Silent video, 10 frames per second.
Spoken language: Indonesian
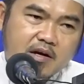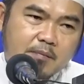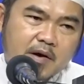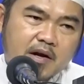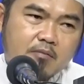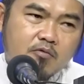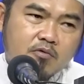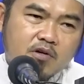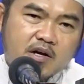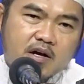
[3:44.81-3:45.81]

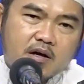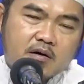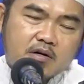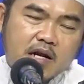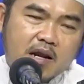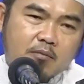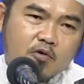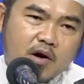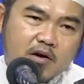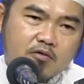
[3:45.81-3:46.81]
kepadamu eh, dalam
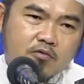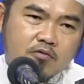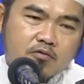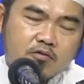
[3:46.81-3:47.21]
doaku